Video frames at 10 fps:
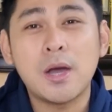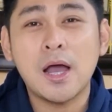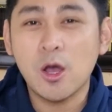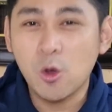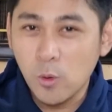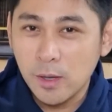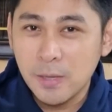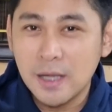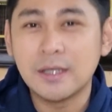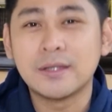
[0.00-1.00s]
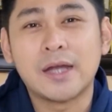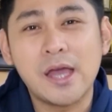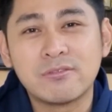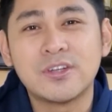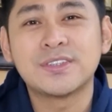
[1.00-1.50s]
makakuha ba ng
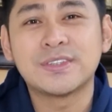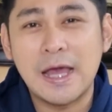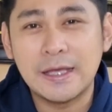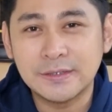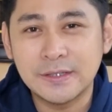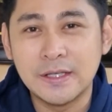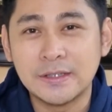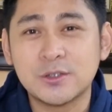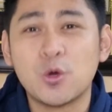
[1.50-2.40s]
driver's license.